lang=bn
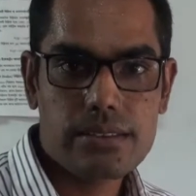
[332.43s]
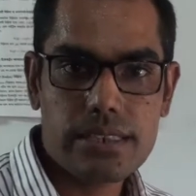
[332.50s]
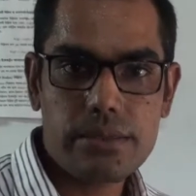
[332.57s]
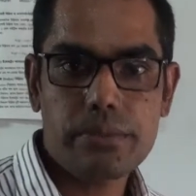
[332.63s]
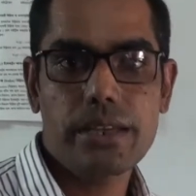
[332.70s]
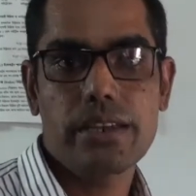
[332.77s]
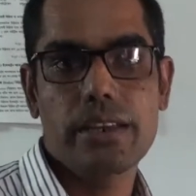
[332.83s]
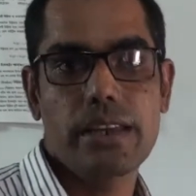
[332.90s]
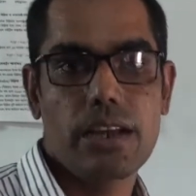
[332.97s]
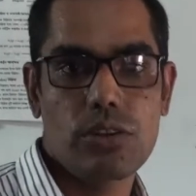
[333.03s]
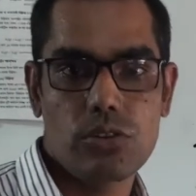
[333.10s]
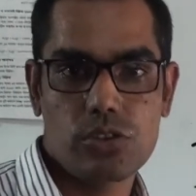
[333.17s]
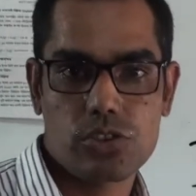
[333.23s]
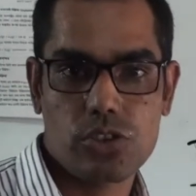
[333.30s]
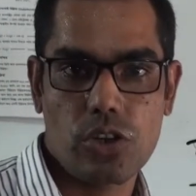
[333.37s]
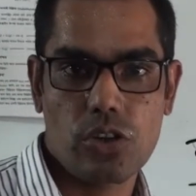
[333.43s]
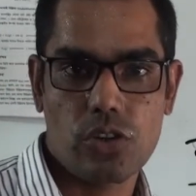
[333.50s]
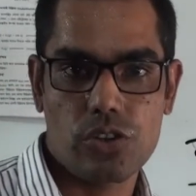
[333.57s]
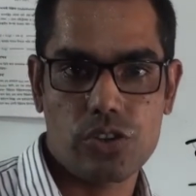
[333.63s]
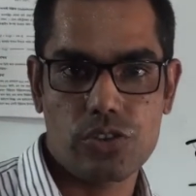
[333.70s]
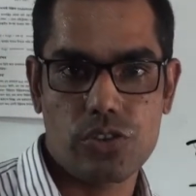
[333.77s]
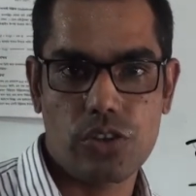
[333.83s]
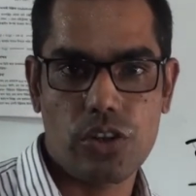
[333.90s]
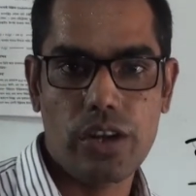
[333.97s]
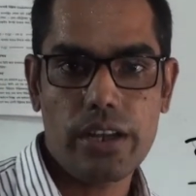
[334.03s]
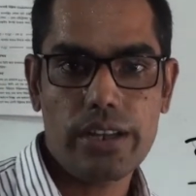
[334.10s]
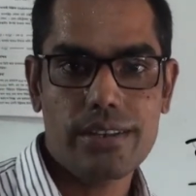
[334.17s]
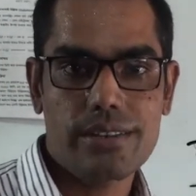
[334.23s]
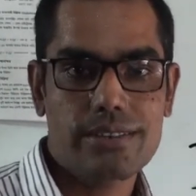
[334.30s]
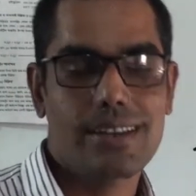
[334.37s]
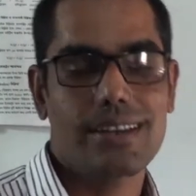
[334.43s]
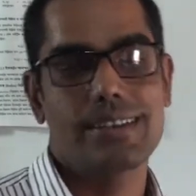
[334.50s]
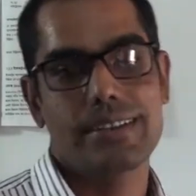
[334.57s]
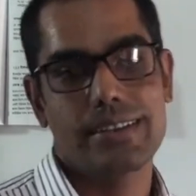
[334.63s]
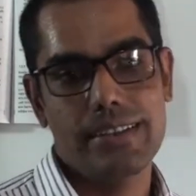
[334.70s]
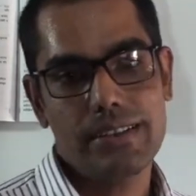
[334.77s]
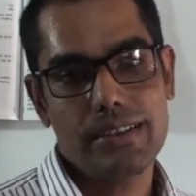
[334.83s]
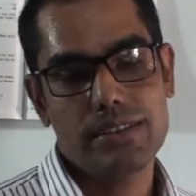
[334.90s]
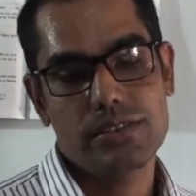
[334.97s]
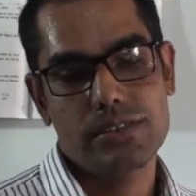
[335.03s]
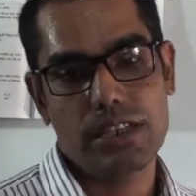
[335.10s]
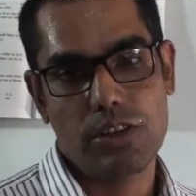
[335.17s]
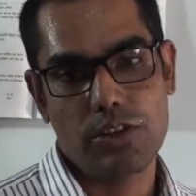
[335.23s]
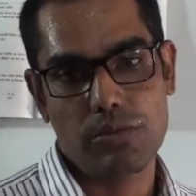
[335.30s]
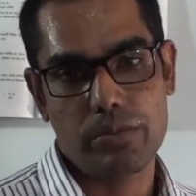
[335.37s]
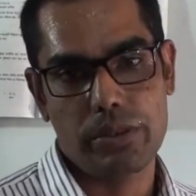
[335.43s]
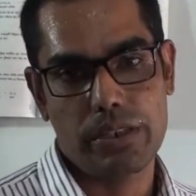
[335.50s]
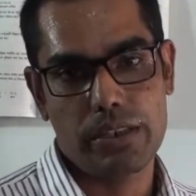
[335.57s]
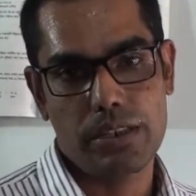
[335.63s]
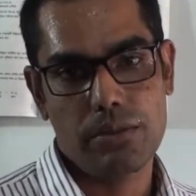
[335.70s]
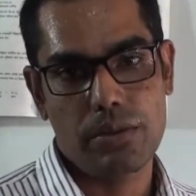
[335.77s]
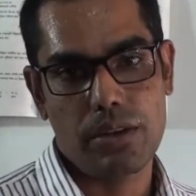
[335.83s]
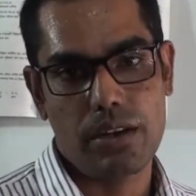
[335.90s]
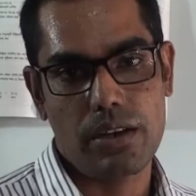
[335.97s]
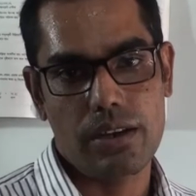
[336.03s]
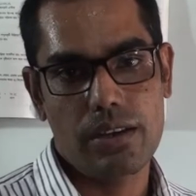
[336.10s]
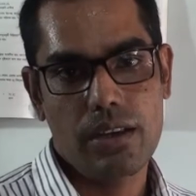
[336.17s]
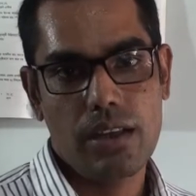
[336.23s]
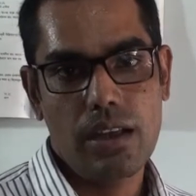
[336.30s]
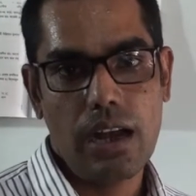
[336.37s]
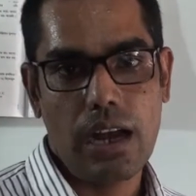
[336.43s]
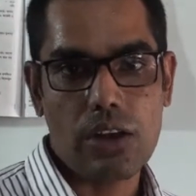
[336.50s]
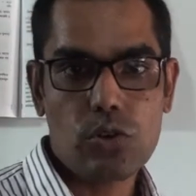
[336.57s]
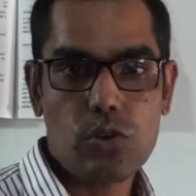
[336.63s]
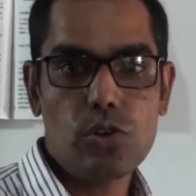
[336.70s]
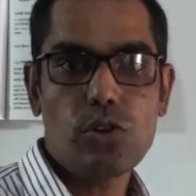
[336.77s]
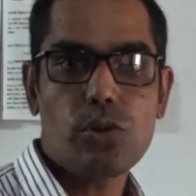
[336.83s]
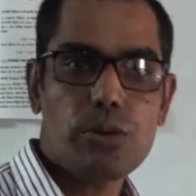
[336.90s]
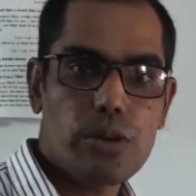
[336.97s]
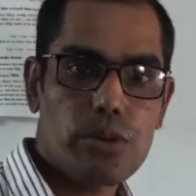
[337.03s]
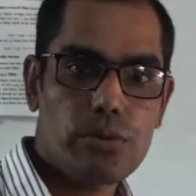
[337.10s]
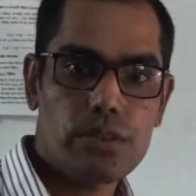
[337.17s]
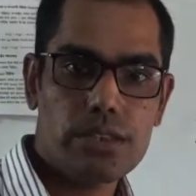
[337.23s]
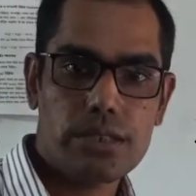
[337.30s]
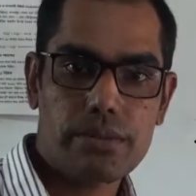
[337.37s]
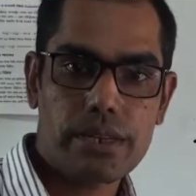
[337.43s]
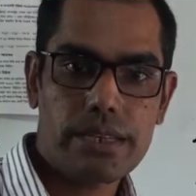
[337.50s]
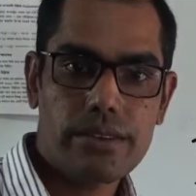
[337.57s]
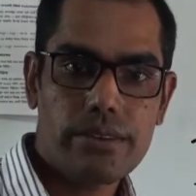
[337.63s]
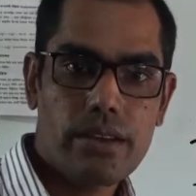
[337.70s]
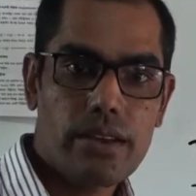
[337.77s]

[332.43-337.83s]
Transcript: যে বিক্রিয়াগুলো সংঘটিত হয় তাদেরকে জারণ বিক্রিয়া বলা হয় আরও অন্যভাবে বলতে পারি